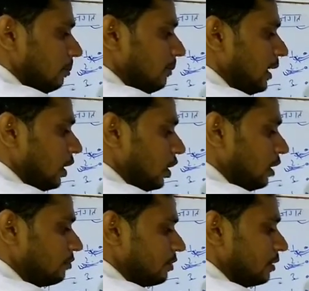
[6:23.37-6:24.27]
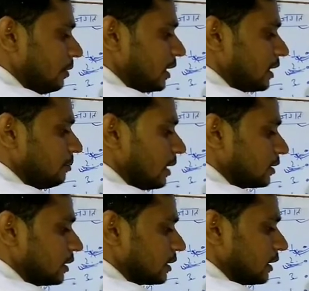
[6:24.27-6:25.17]
मेल और फीमेल की
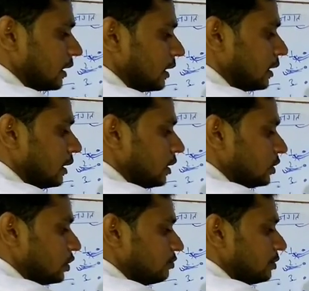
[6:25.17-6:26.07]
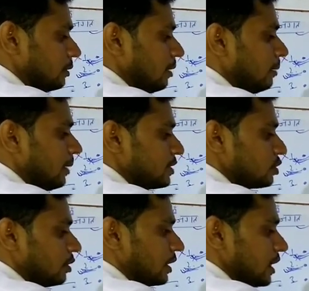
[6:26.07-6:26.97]
बात करते हैं तो फीमेल में
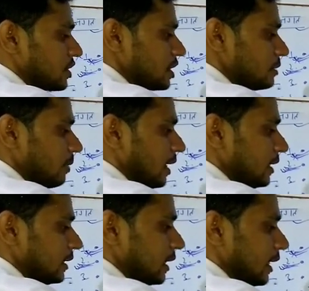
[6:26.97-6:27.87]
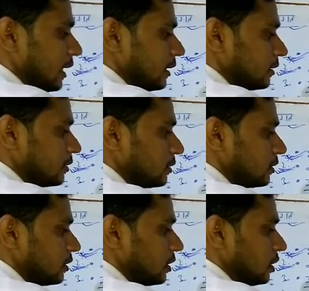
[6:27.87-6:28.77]
जो टेस्टिस पाया जाता है
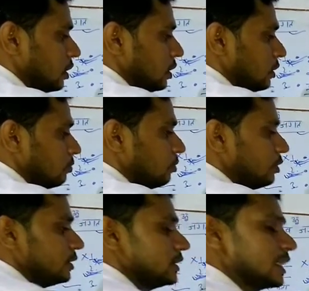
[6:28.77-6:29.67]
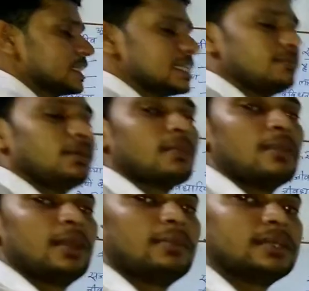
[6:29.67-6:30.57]
वो किसी भी
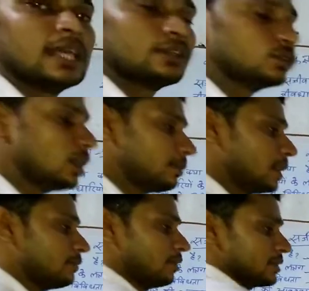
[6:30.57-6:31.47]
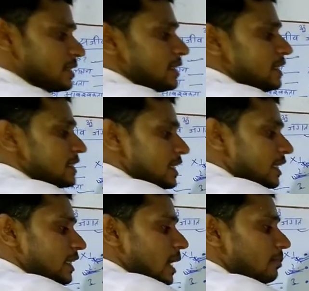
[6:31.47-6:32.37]
मामले में या तो अपना फंक्शन ठीक से
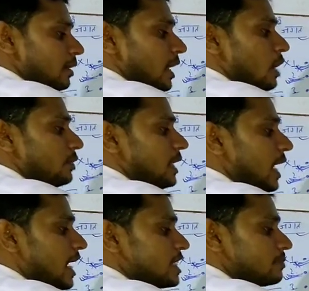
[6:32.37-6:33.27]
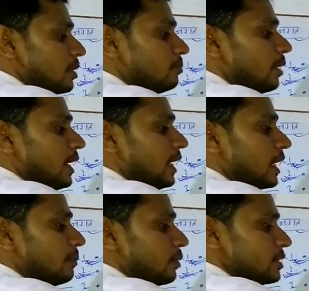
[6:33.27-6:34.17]
नहीं काम कर रहा हो या स्पर्म बढ़ने
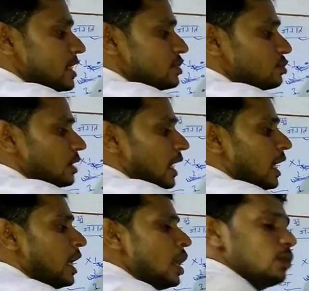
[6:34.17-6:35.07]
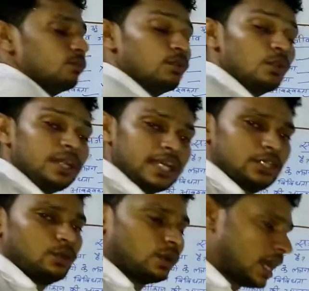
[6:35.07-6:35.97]
का प्रोसेस जो है वो
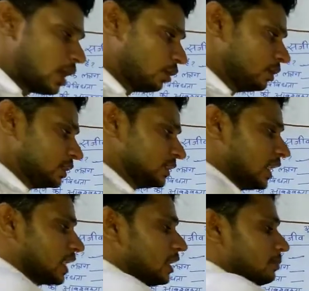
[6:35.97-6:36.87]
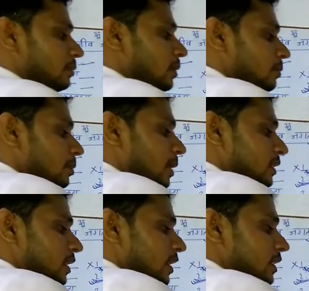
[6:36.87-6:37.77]
नहीं हो रहा हो क्या अगर फीमेल भी
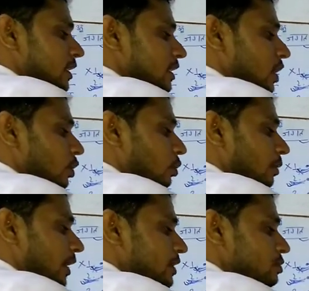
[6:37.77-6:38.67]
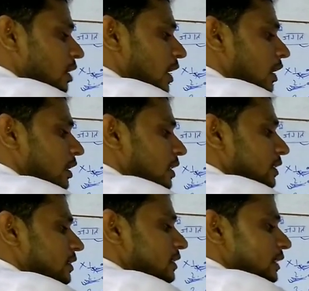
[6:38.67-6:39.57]
बात करें तो इनका ओवरी जो है
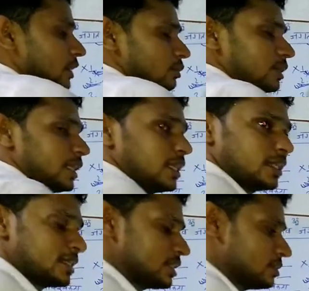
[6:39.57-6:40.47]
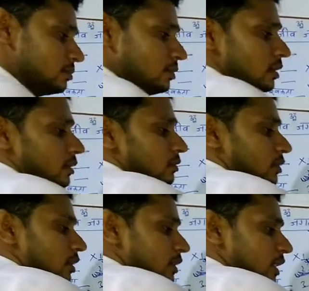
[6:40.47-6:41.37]
ये या तो ठीक ढंग से
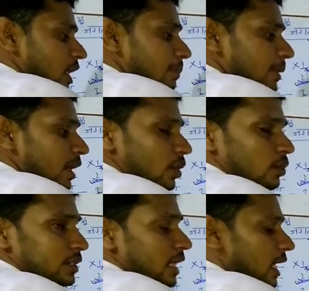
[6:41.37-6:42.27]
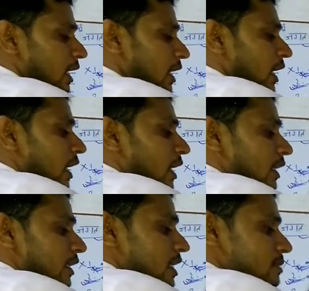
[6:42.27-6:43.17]
जगह पे ना हो या
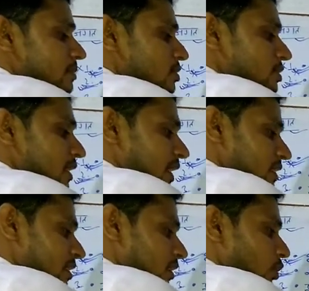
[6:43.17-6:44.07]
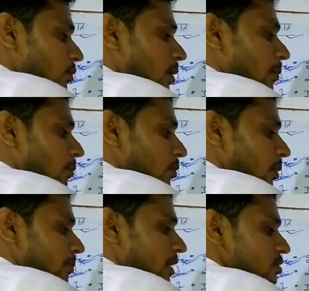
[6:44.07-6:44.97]
इसमें जो सेक्रेशन ओहम
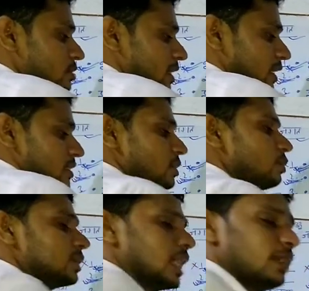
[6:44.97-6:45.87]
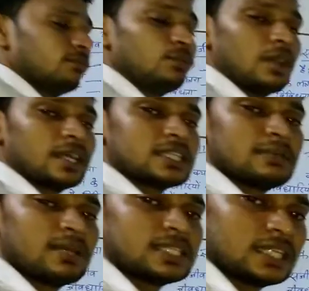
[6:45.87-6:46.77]
ओहम का जो सेक्रेशन होता है वो अगर
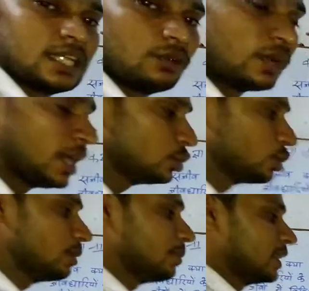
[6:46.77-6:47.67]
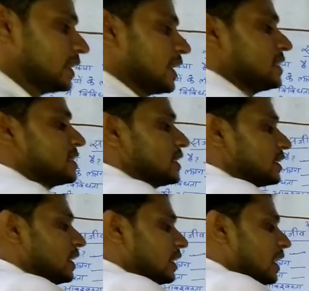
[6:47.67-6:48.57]
समय से नहीं हो रहा है तो भी फर्टिलाइजेशन
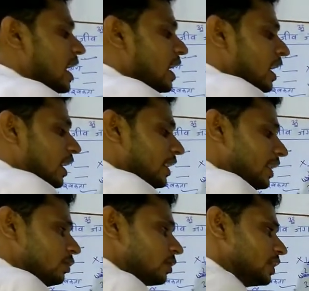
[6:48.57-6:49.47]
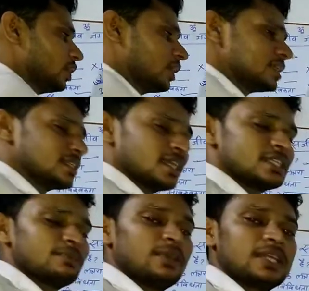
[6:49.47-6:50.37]
की क्रिया नहीं होगी और इस तरह
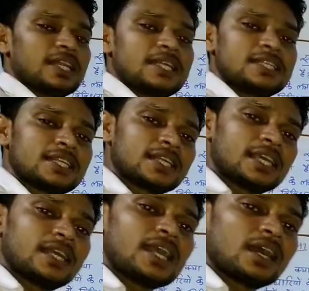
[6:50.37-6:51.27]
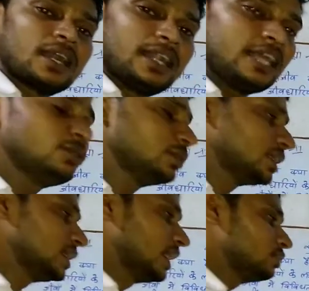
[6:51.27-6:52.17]
से फर्टिलाइजेशन की क्रिया अगर नहीं
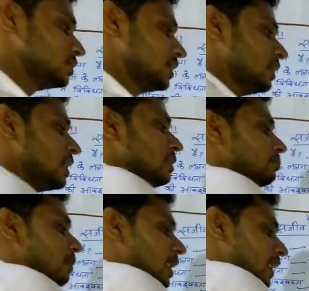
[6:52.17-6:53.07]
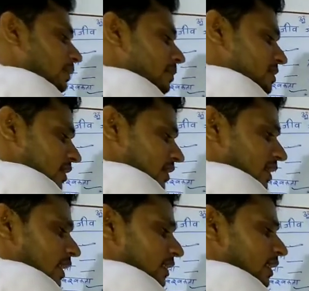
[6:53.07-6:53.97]
होती है तो ये मां नहीं बन
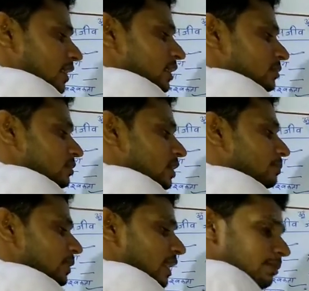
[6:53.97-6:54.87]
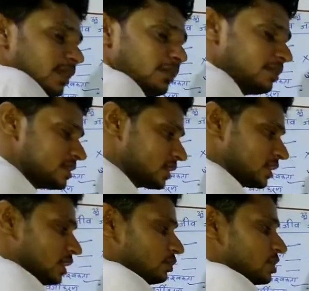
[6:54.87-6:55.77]
सकती हैं यानी ये पिता भी नहीं बन
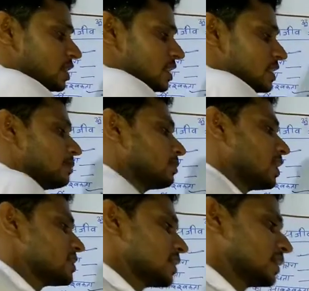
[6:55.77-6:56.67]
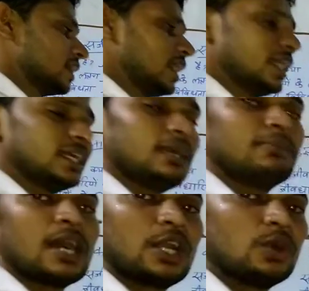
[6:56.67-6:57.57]
सकते हैं तो इस तरह से हम कह सकते हैं कि
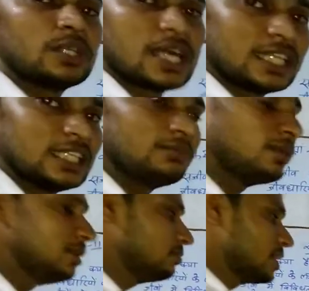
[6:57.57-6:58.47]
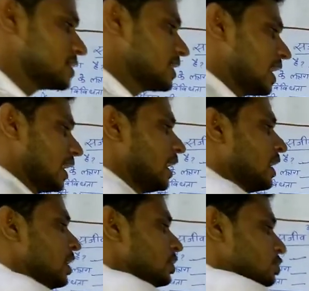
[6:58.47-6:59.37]
मानव जाति में भी वैसे हैं
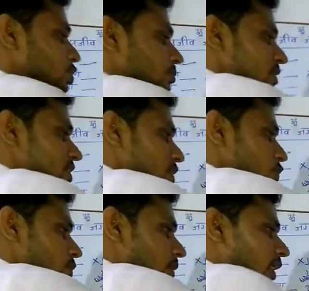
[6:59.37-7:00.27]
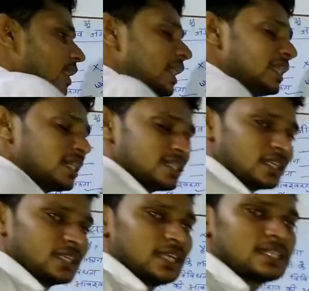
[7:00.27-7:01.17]
जो बच्चे उत्पन्न नहीं कर
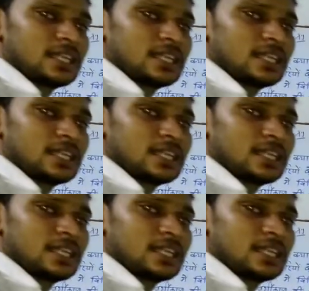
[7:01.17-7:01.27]
सकते हैं